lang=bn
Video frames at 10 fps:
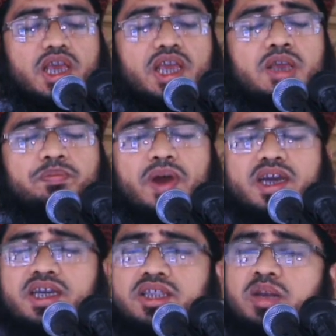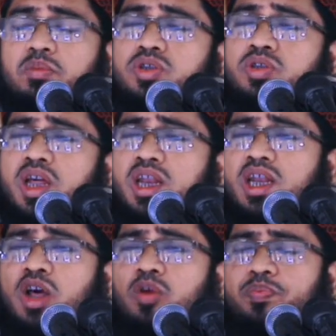এই পাখিদের মতন
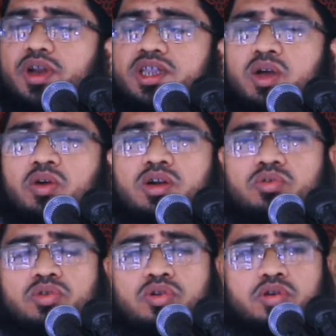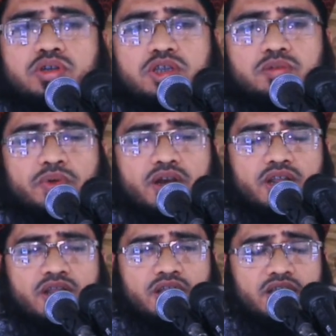আল্লাহর উপরে তাওয়াকুল করতে
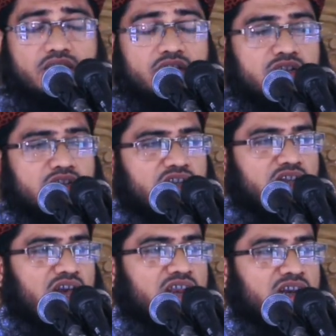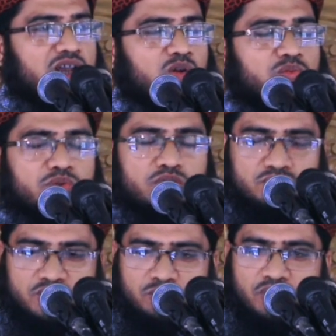পারে আল্লাহর উপর
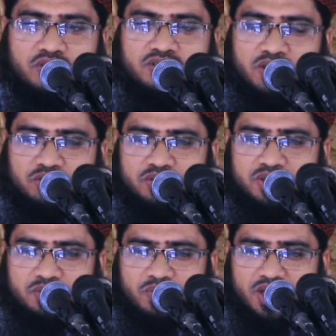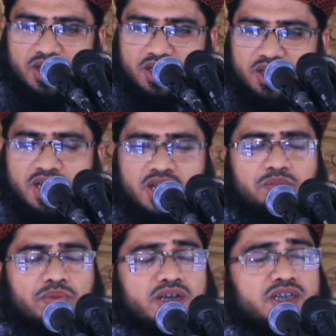যদি ভরসা করতে পারে
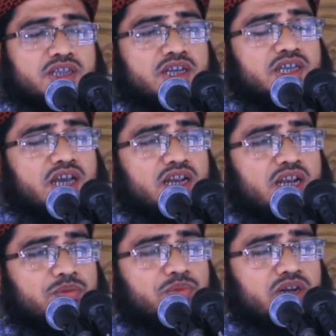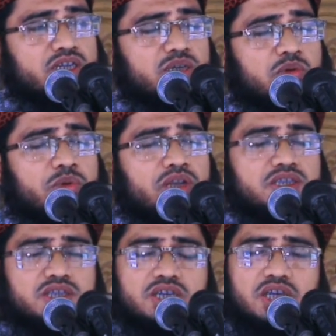পাখিদেরকে আল্লাহ পাক যেভাবে
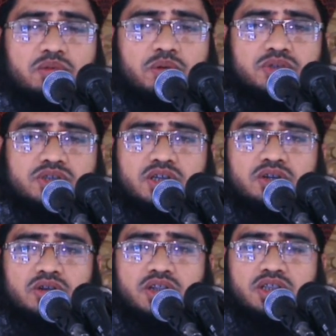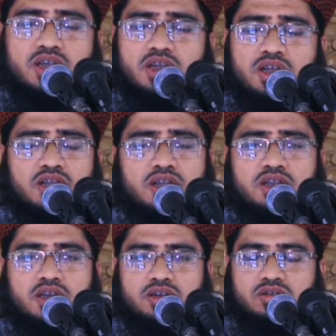রিজিকের ব্যবস্থা করে
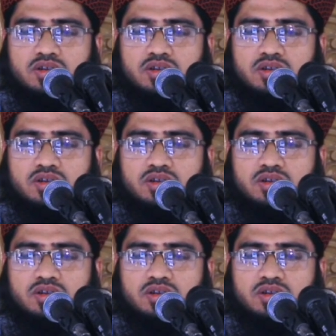দেন